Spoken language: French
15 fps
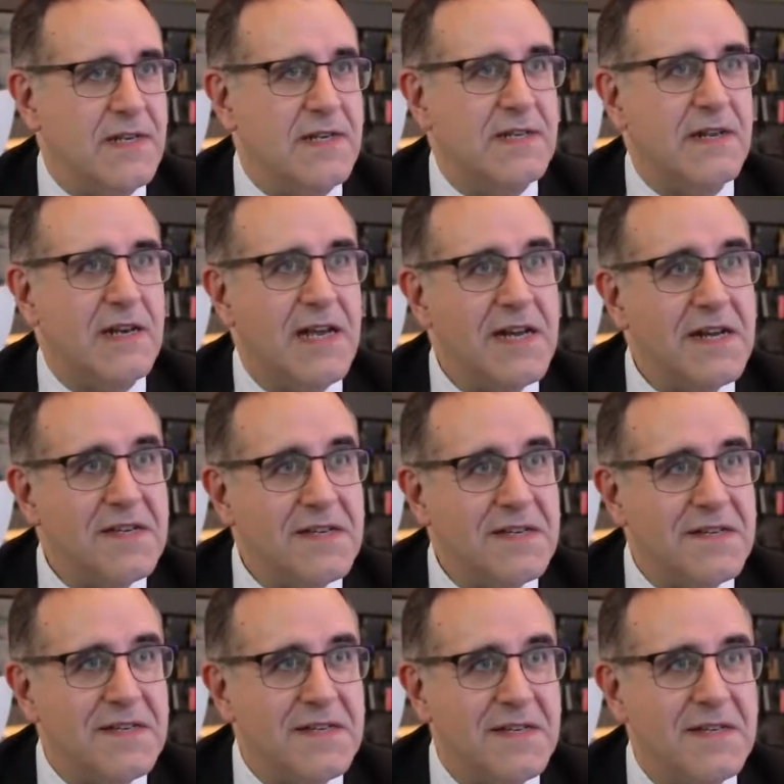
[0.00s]
Helen Clark
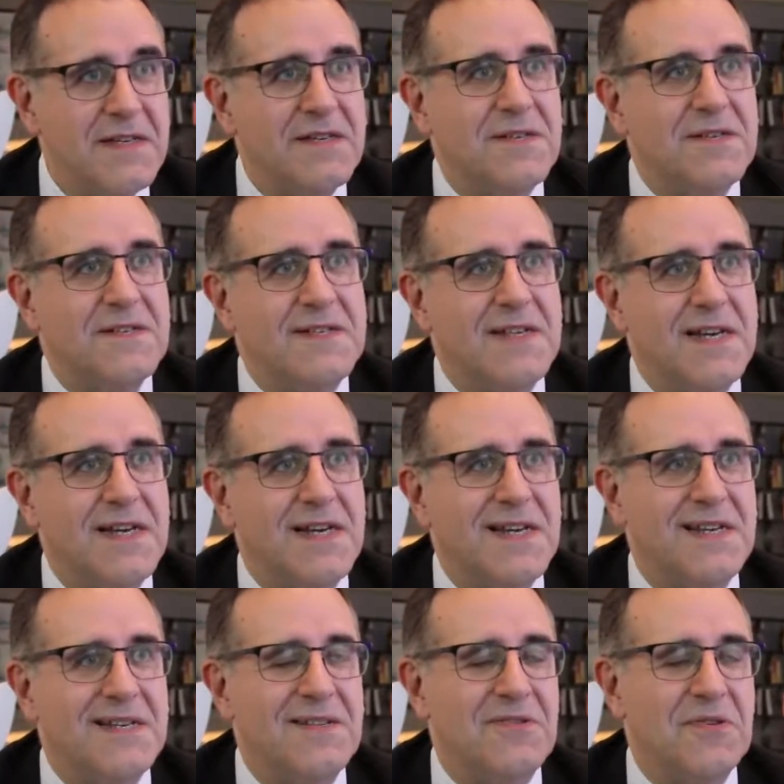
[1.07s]
et
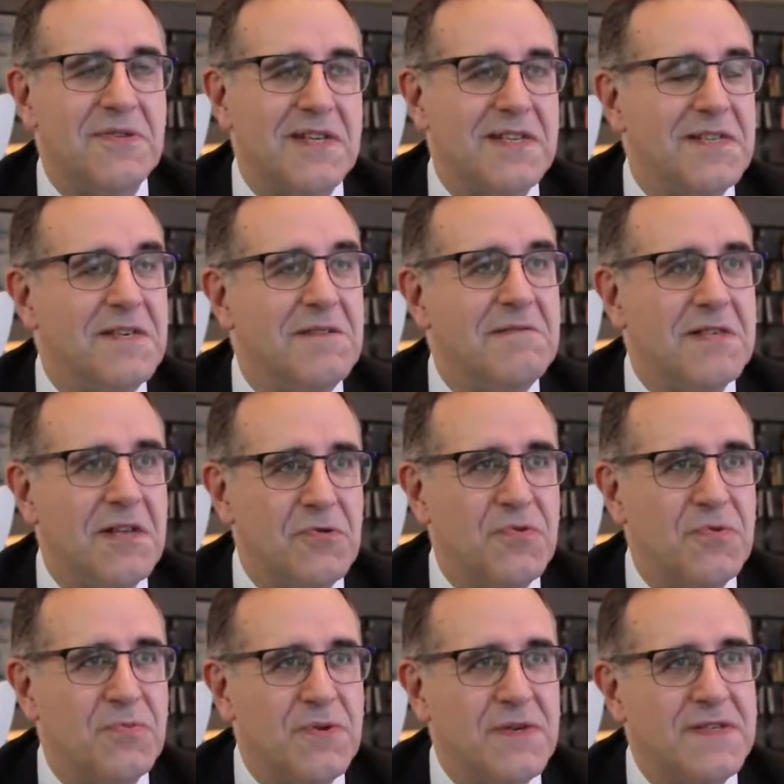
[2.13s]
sa tentative, sa
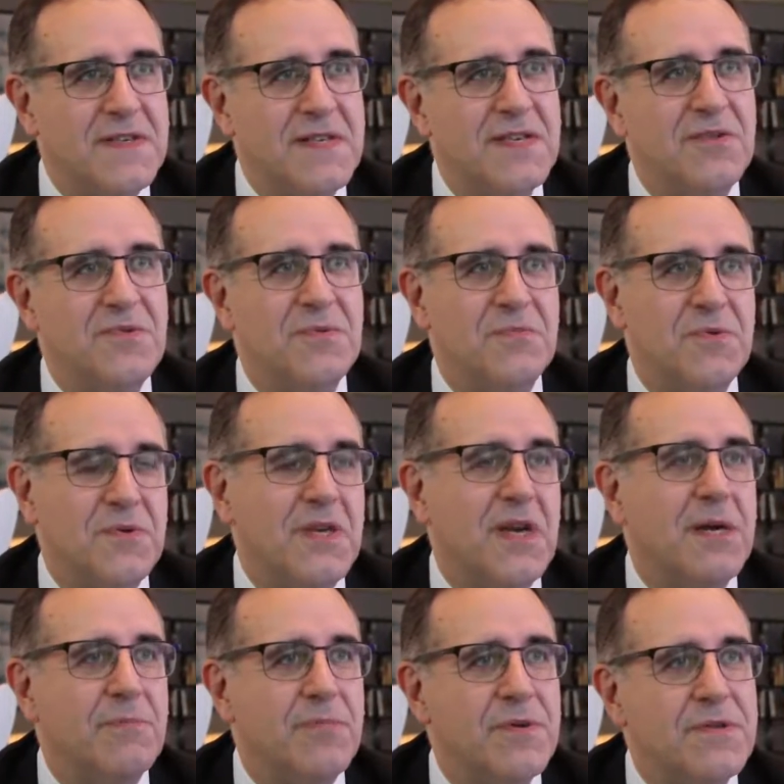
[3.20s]
lutte pour essayer d'obtenir
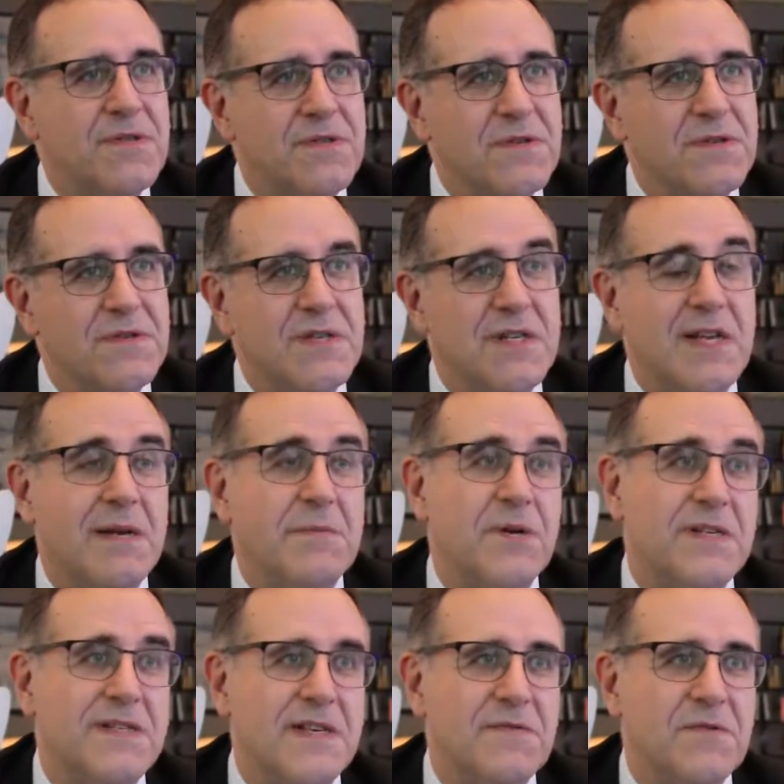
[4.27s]
un poste généralement
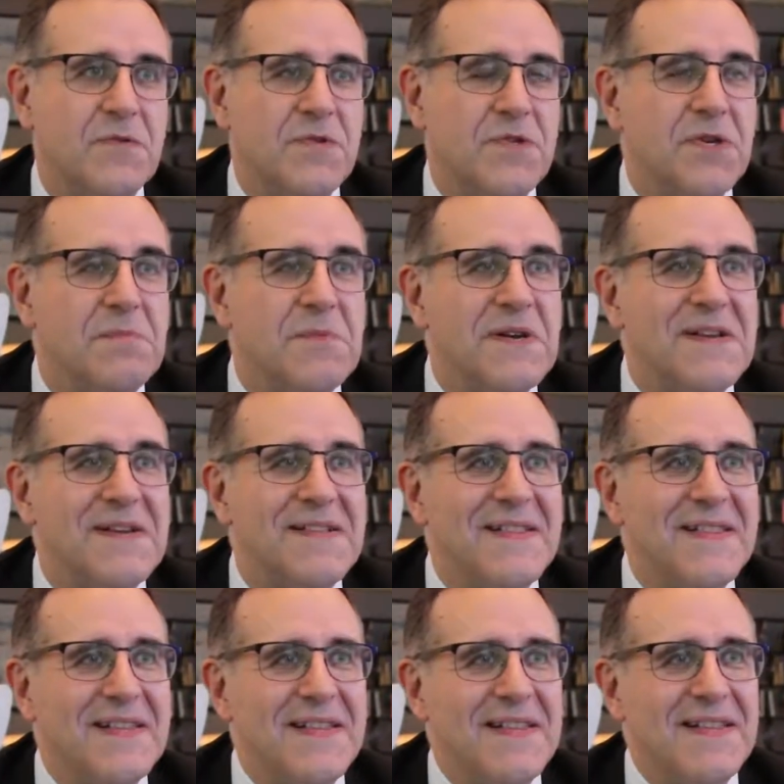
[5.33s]
réservé aux hommes.
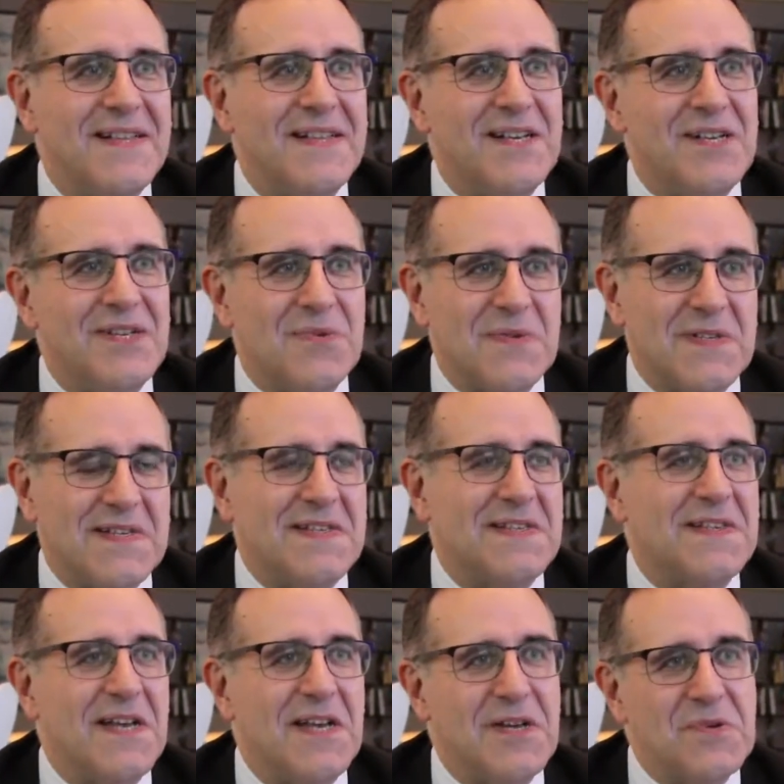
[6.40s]
Euh, donc ça, ça
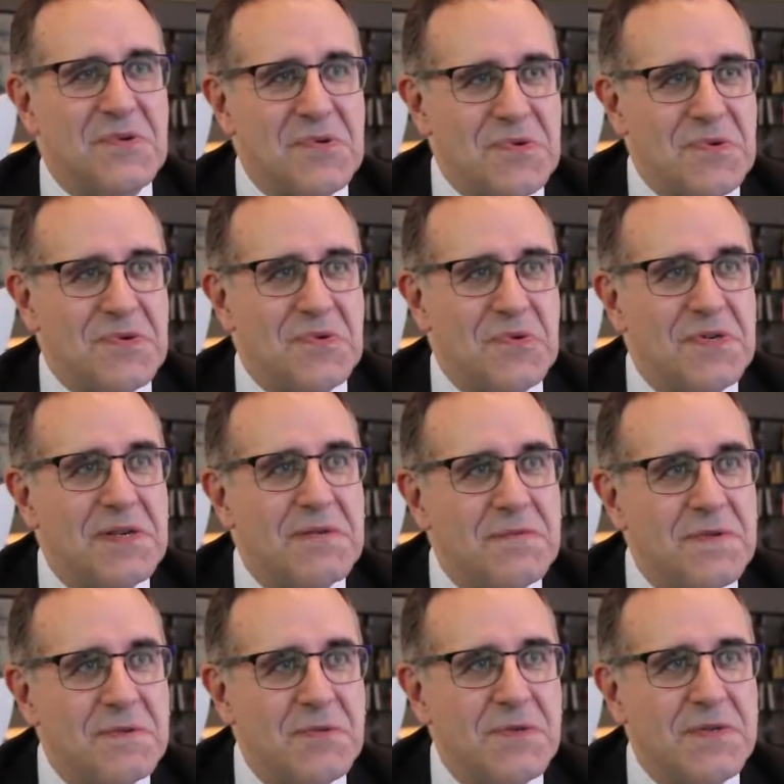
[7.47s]
sera le deuxième
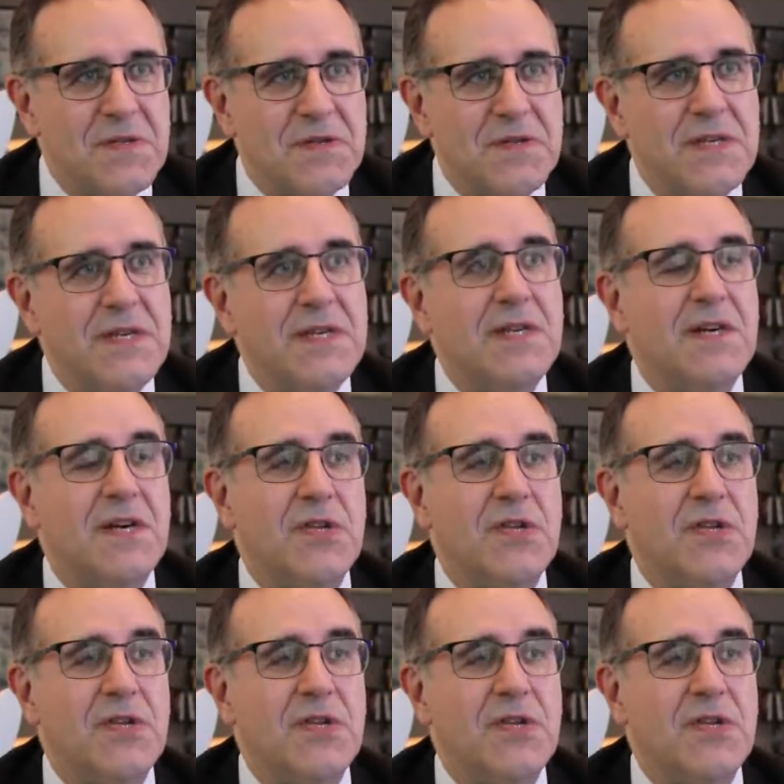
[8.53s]
film néo-zélandais.